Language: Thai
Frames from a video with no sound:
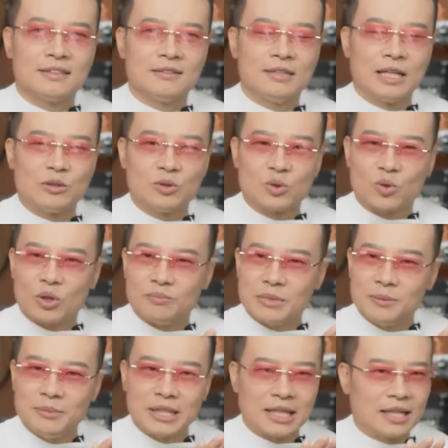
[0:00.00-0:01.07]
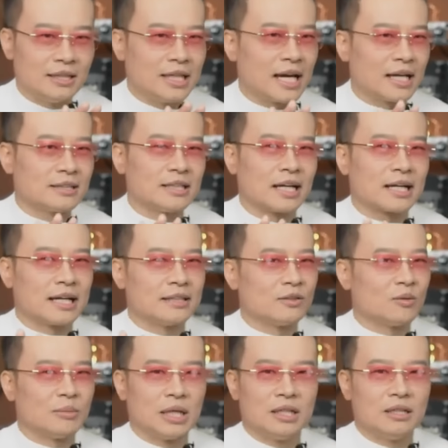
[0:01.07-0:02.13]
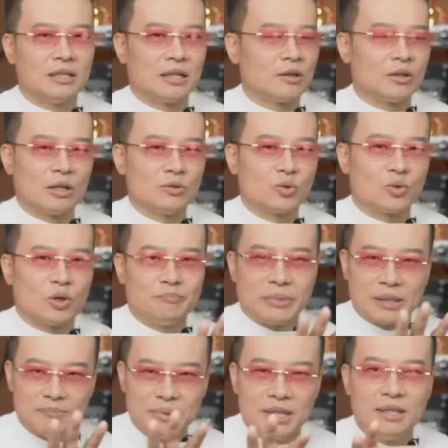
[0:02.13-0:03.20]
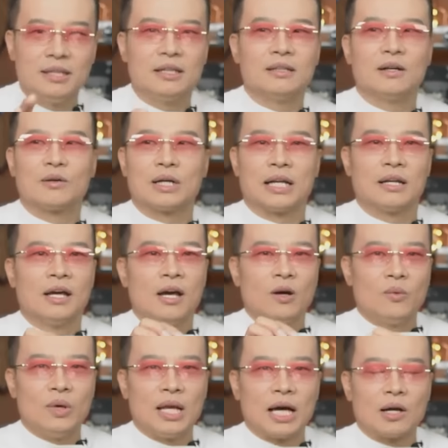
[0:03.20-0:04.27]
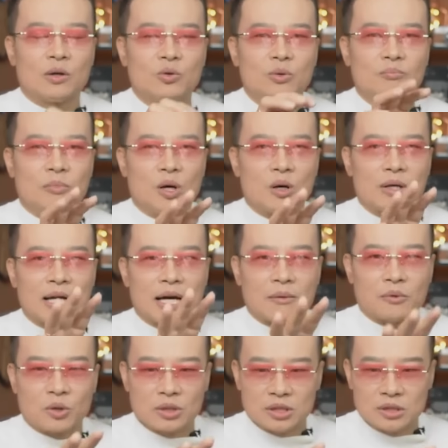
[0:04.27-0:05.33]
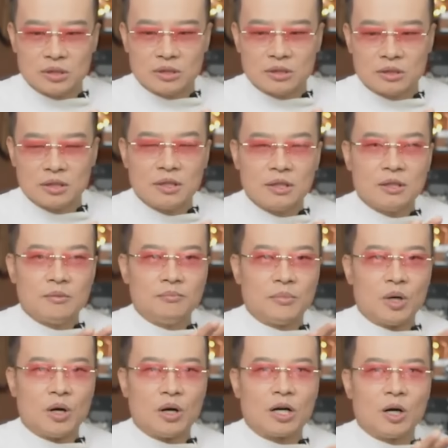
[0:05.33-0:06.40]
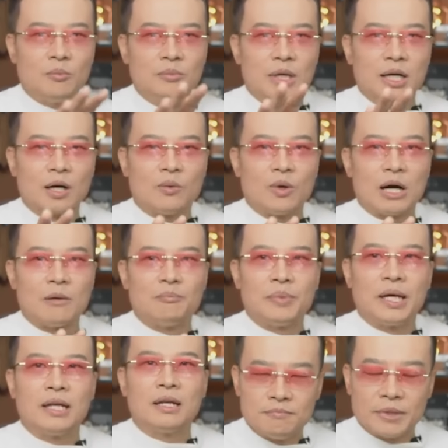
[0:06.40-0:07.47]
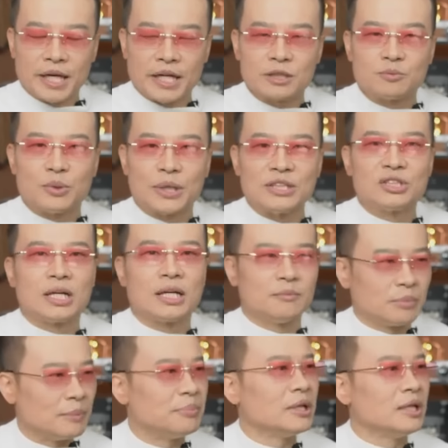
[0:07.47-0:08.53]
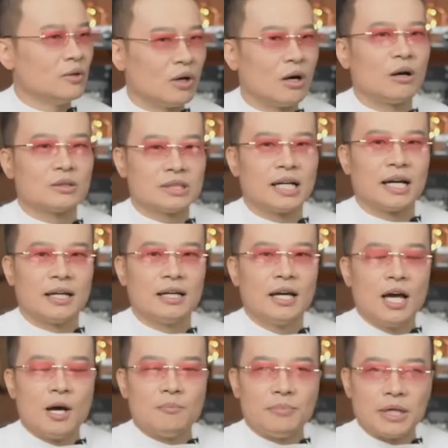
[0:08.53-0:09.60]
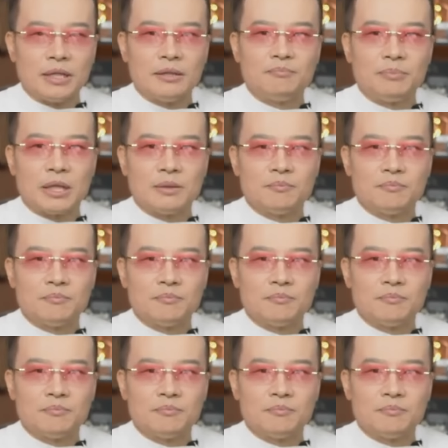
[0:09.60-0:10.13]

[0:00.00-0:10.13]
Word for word: เราทุกคนไม่มีใครแยกจากกันออกมาเลย แล้วเราทุกคนเป็นผืนหนึ่งเดียวกัน เวลาคุณมองหน้าคนอื่น มองเขาเหมือนกับว่าเป็น expression เป็นพี่น้องใช่ เป็นเป็น